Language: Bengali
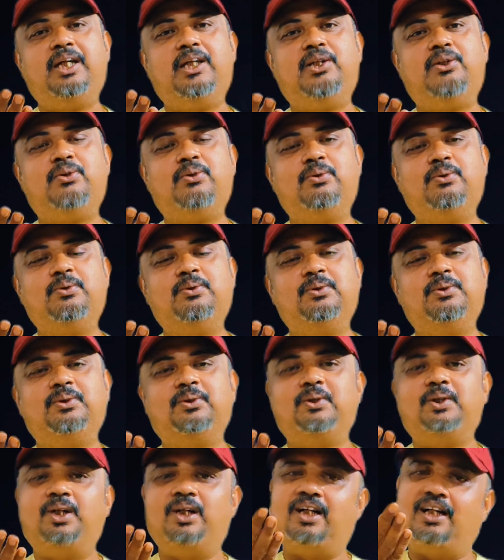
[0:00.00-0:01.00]
ইস্যু
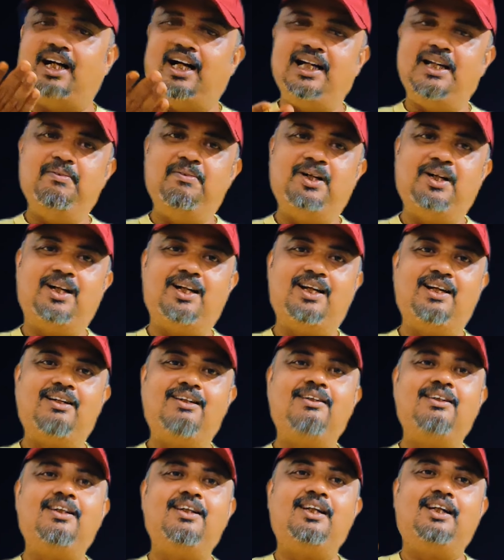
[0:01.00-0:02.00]
গাড়ি ভাড়ার
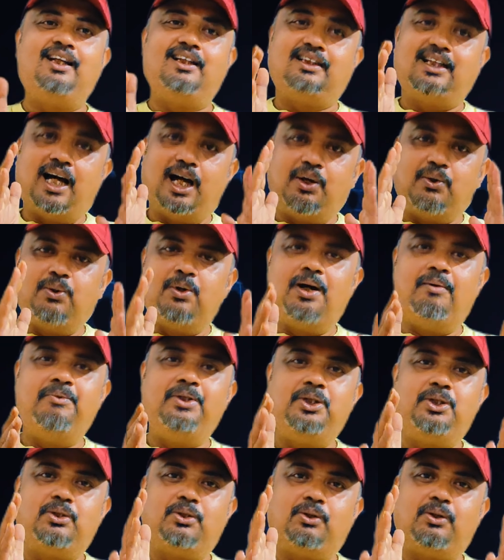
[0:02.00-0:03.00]
তারও
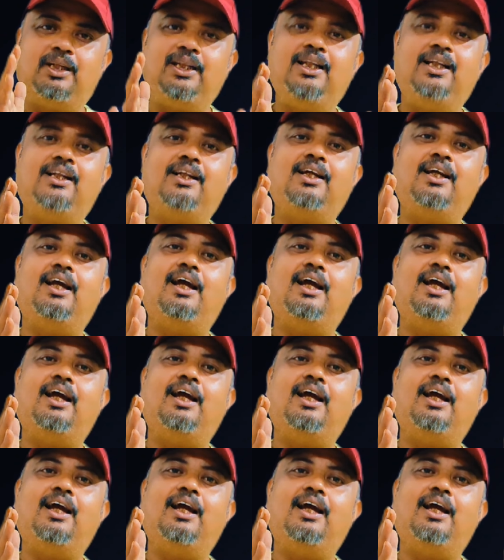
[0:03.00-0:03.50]
আমি সঠিক